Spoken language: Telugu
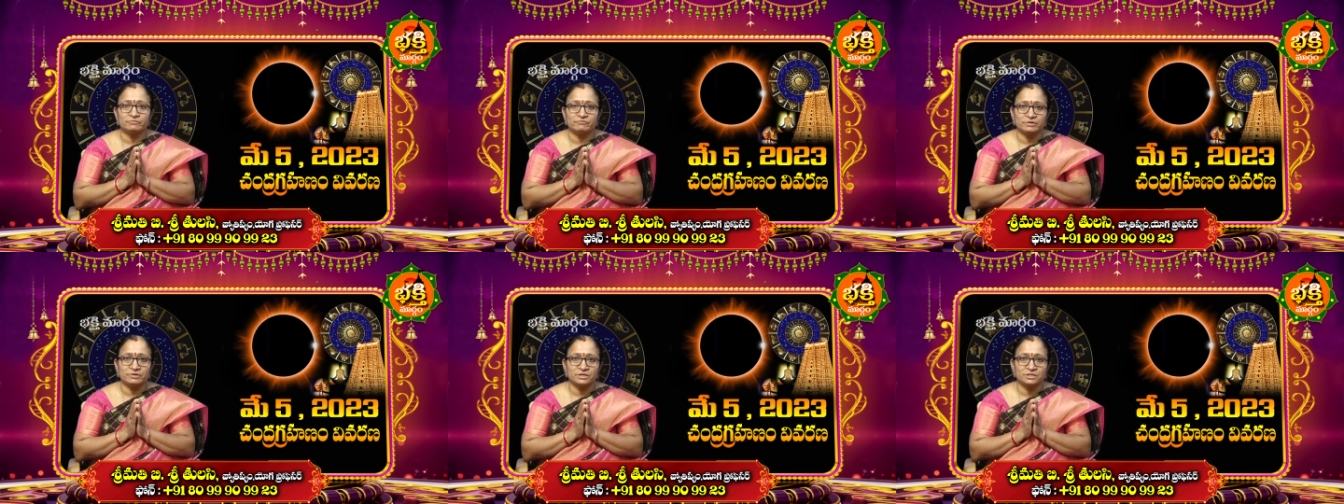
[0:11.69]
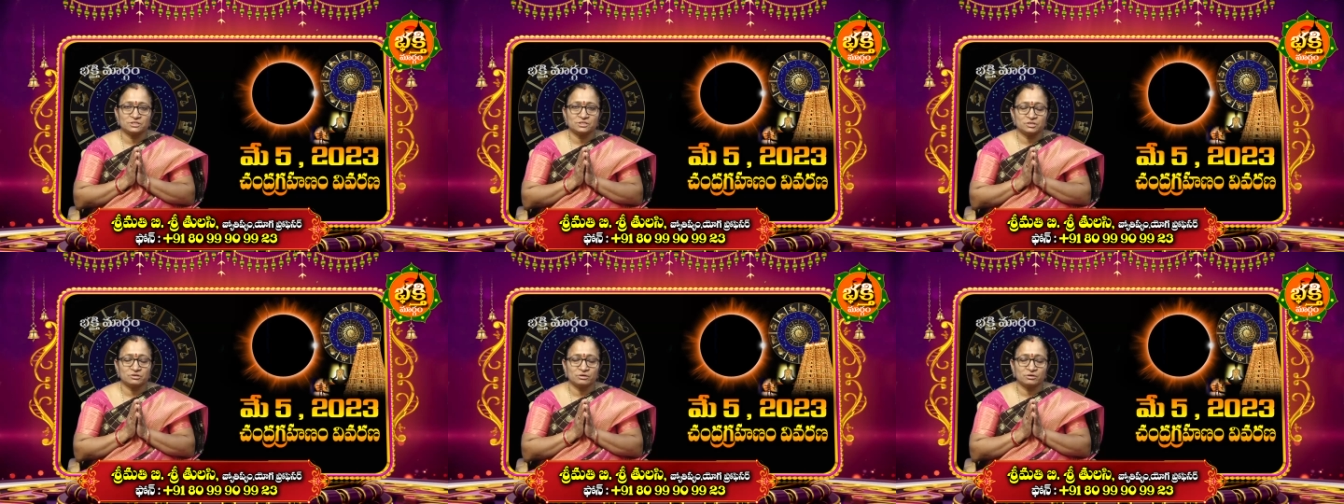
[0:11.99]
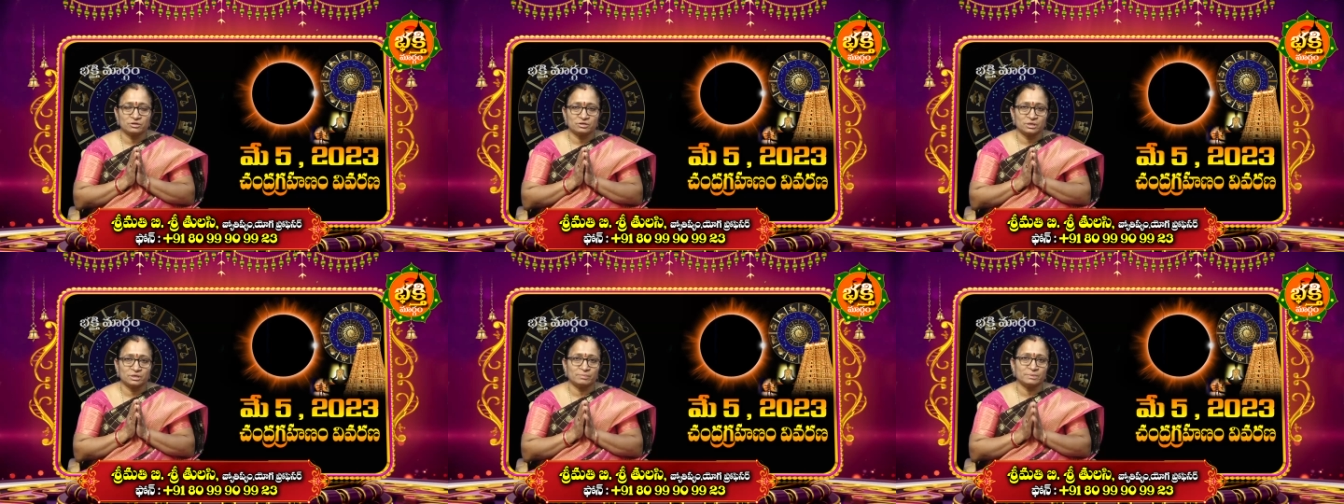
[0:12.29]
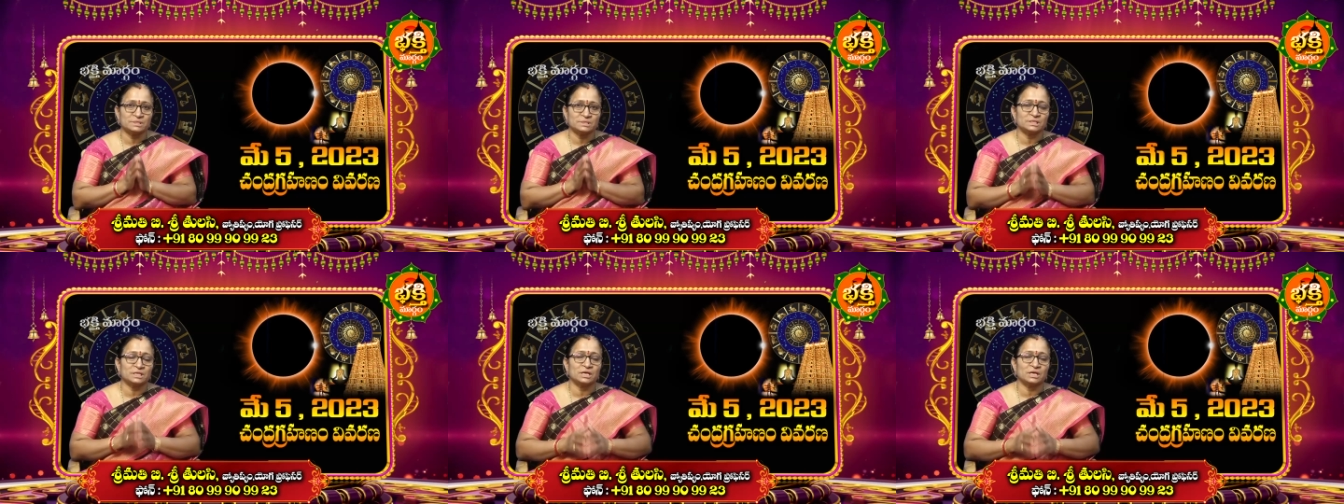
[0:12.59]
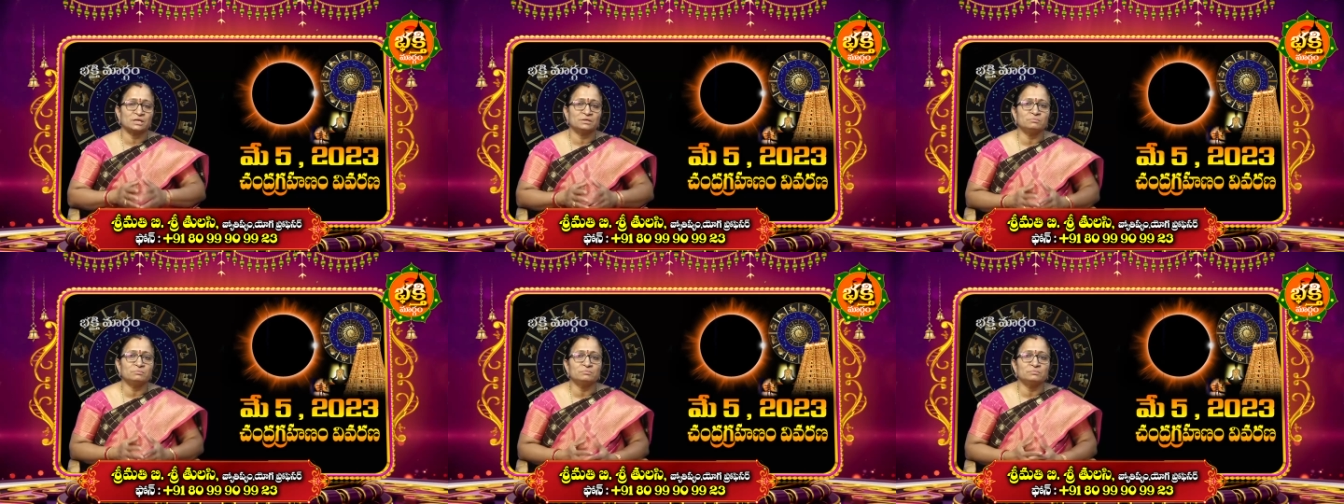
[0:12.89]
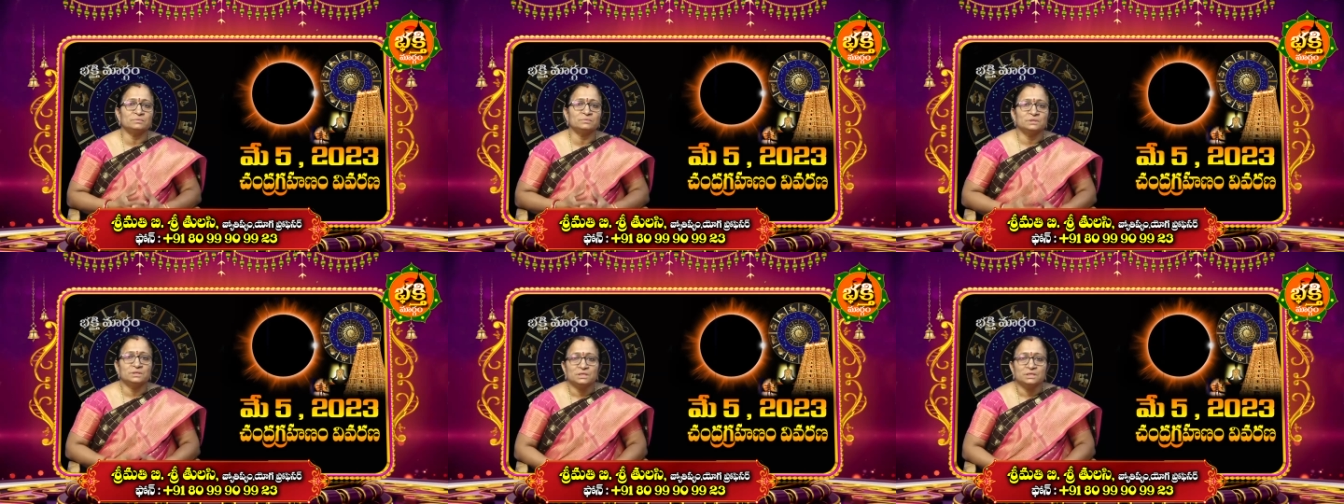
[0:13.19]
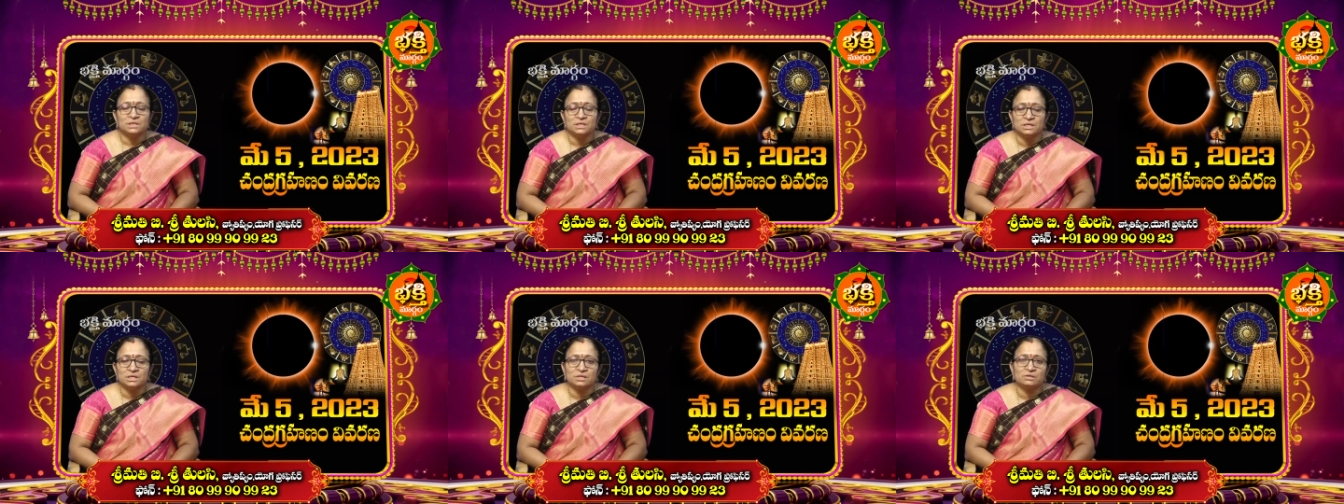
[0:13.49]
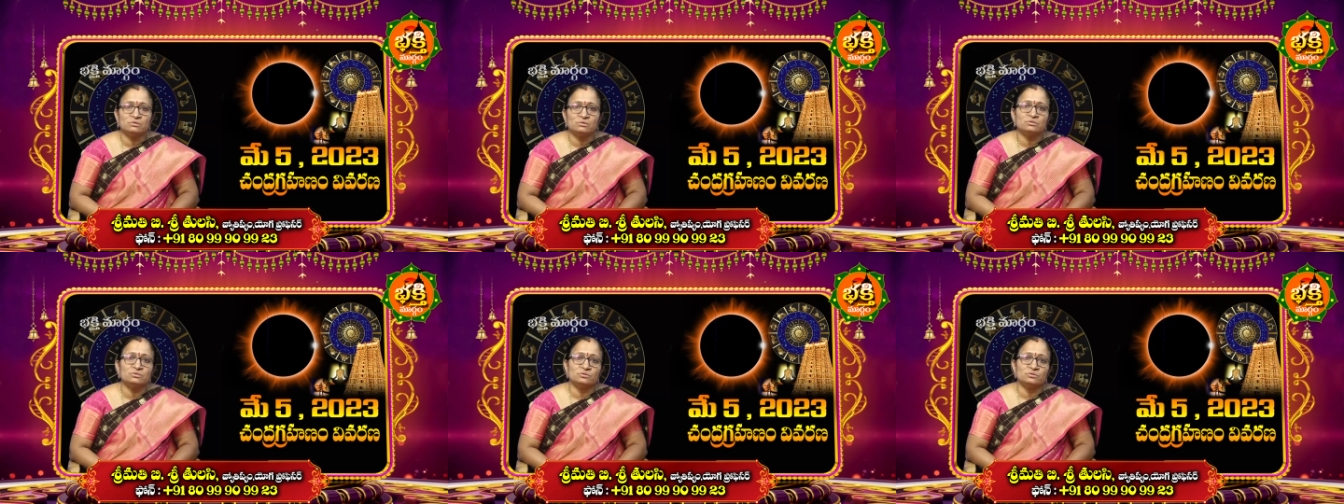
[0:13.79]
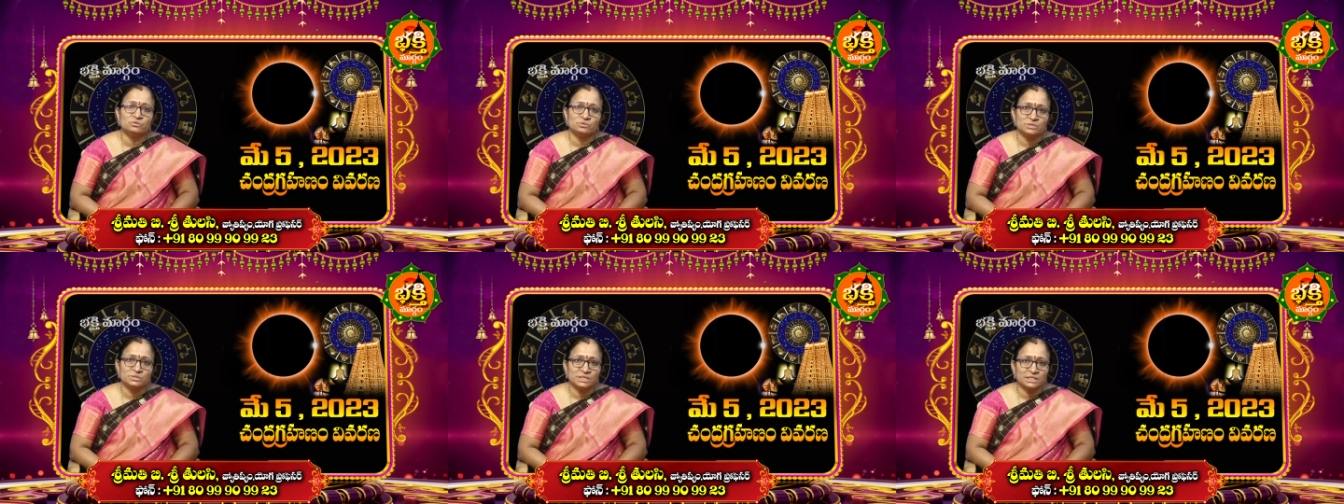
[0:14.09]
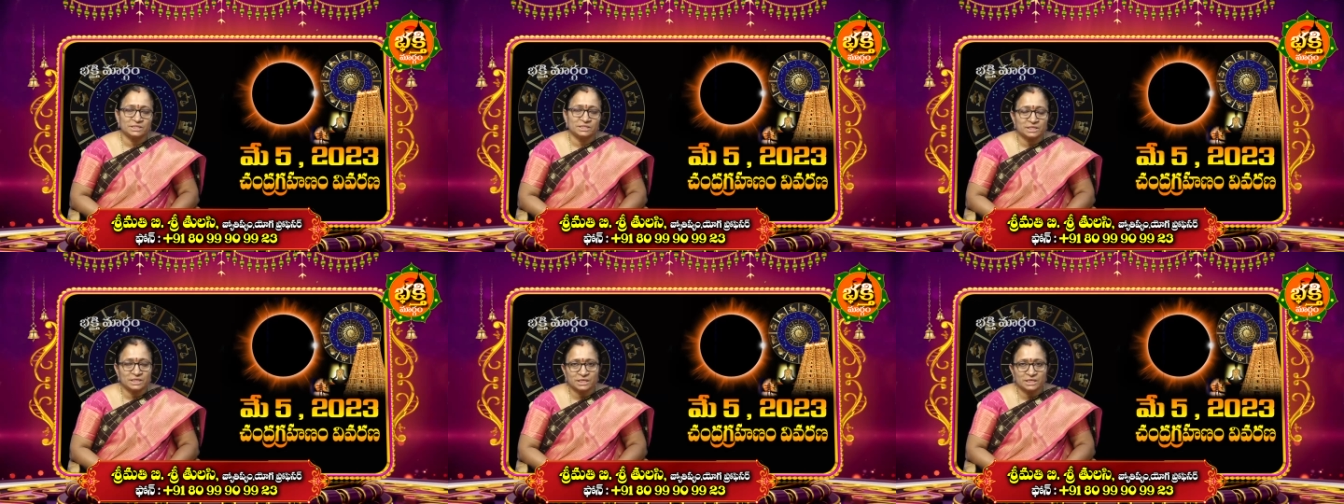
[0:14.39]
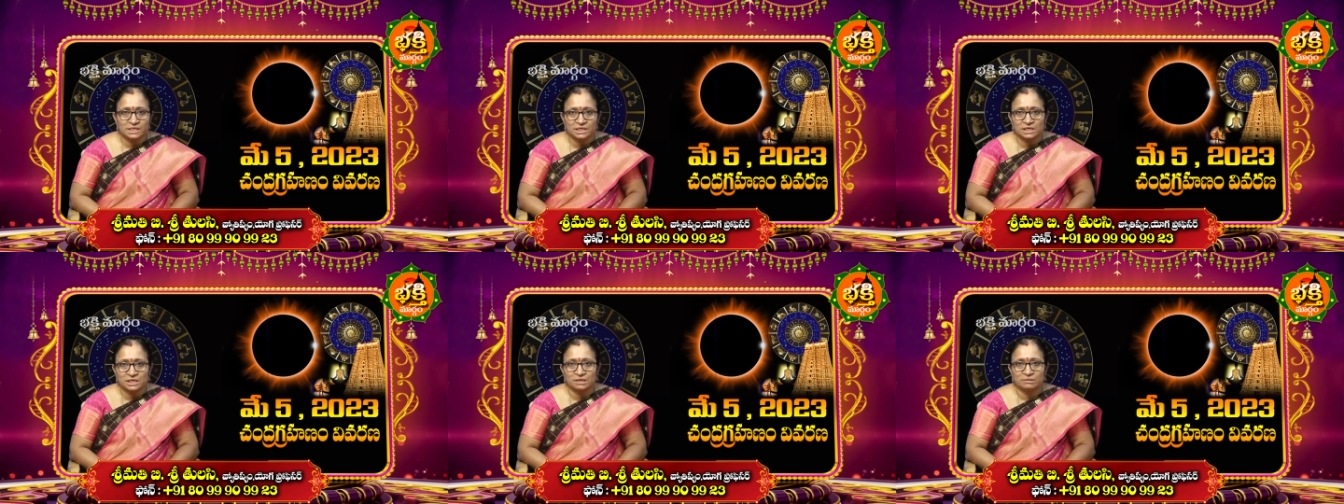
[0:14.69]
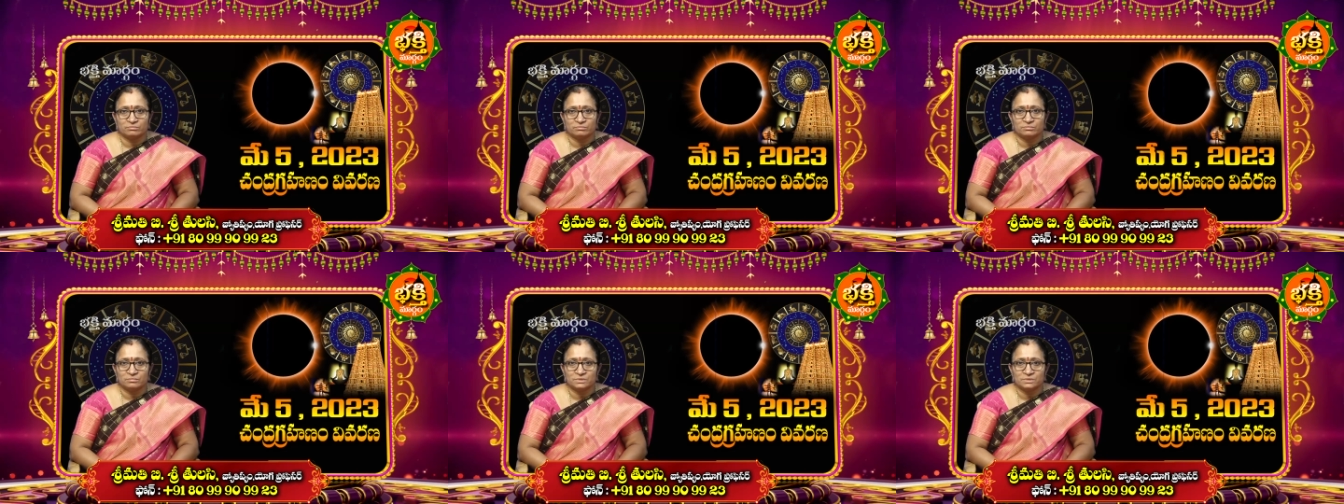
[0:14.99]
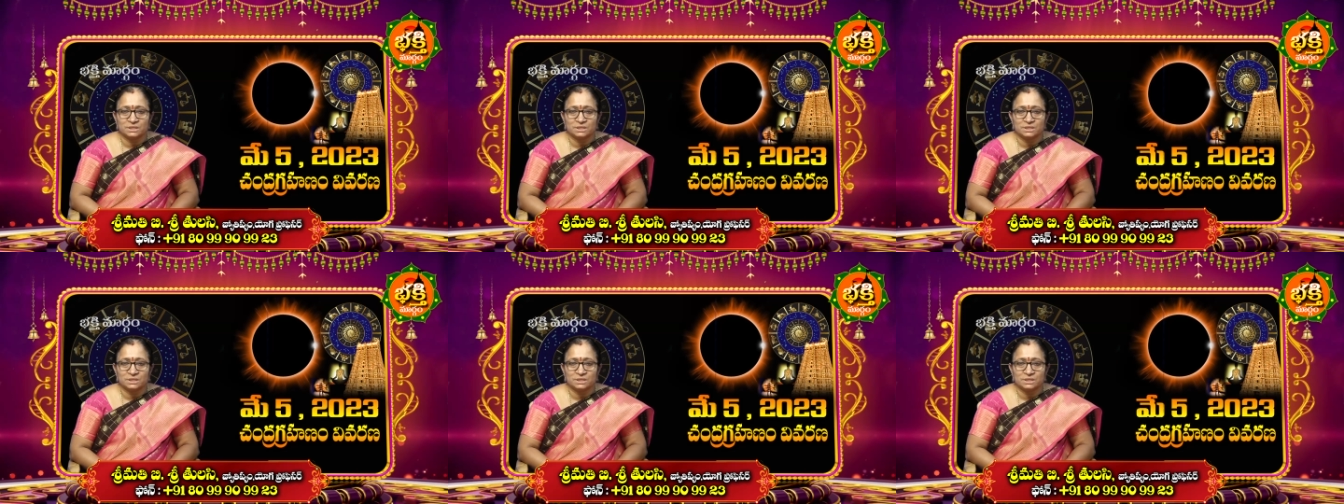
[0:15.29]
వృక్షకులకు నమస్కారం ఈరోజు చంద్రగ్రహణం